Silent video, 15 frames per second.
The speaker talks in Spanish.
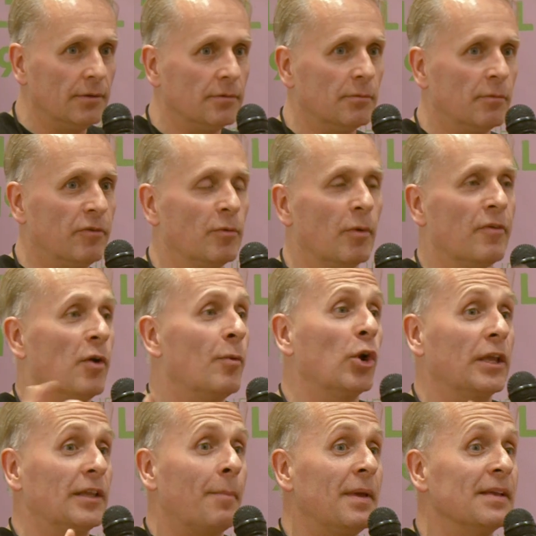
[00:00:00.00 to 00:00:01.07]
Un mismo fenómeno
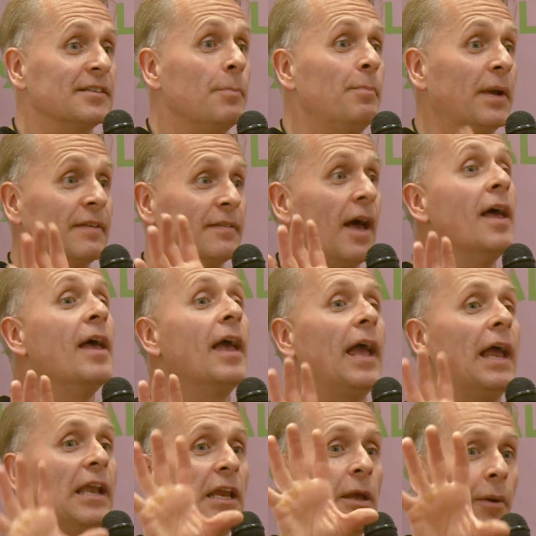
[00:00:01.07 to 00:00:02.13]
que también se expresa
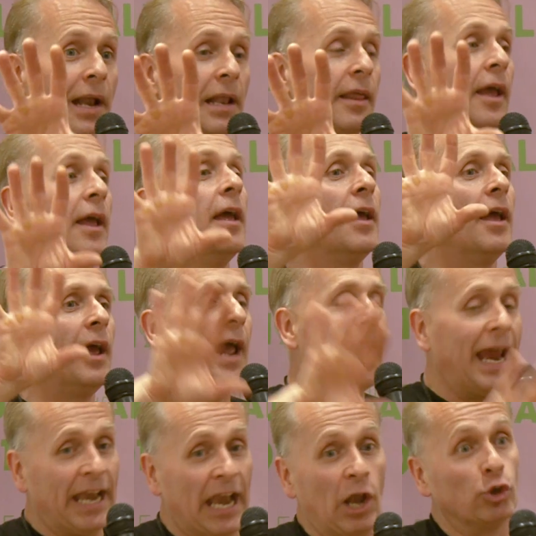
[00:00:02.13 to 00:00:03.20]
en
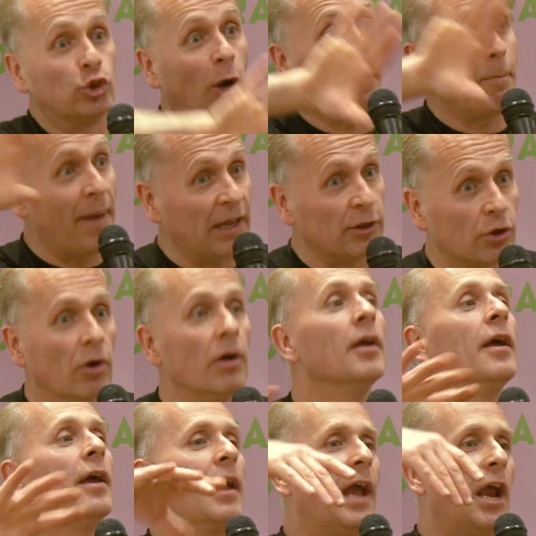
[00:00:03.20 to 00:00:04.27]
en el otro aspecto,
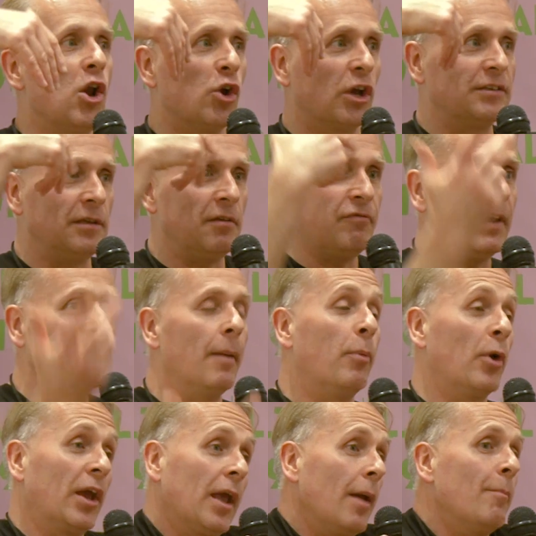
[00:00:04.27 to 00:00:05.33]
en lo que significa,
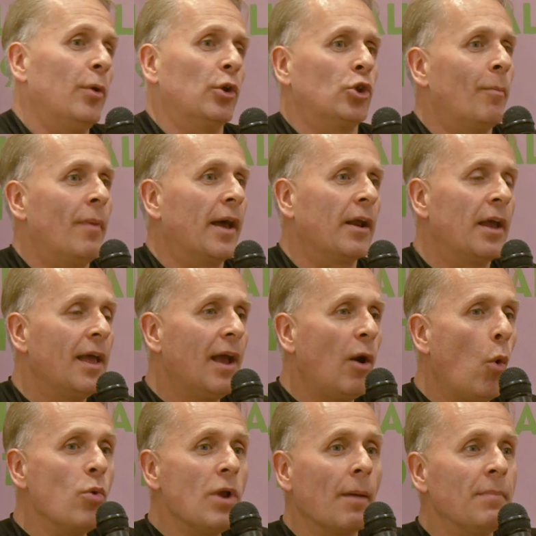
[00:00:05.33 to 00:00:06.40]
por ejemplo, tomar
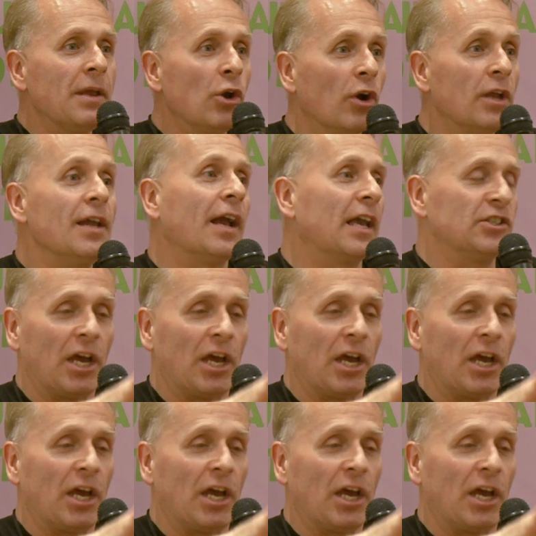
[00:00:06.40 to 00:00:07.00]
una minoría que